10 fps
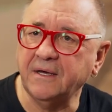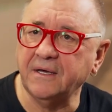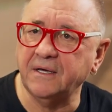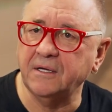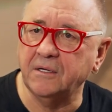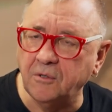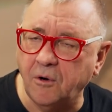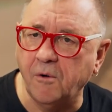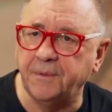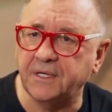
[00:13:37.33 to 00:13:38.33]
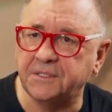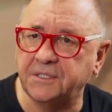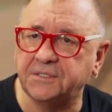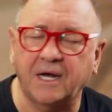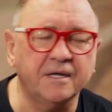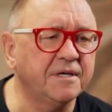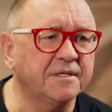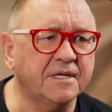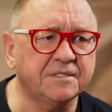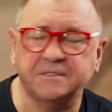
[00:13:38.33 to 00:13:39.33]
E, lubię jeździć, ale
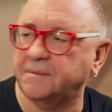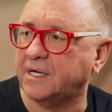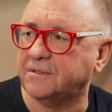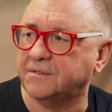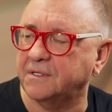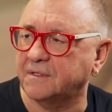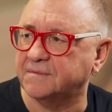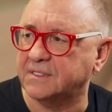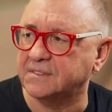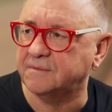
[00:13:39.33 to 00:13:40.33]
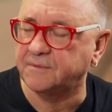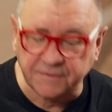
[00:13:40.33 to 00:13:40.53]
nie, teraz jestem jako kierowca.